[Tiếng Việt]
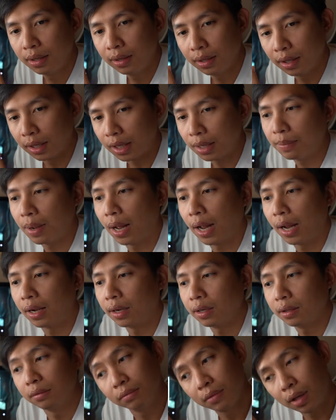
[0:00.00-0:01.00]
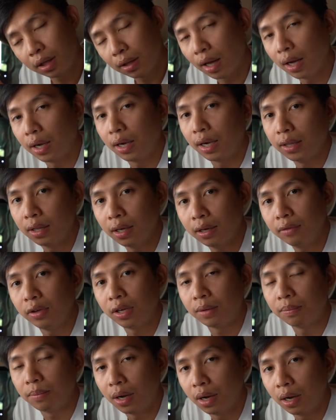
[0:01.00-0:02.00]
thì các bạn có thể nghĩ tới
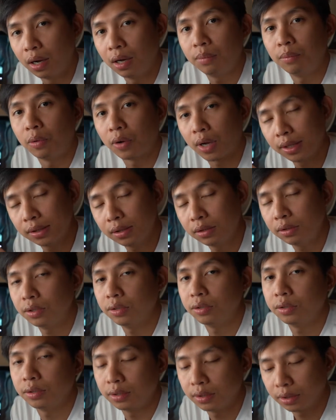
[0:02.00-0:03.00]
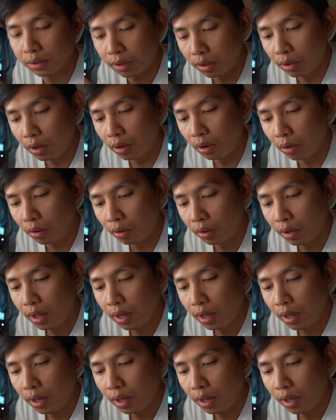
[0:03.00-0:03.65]
việc mở một cái studio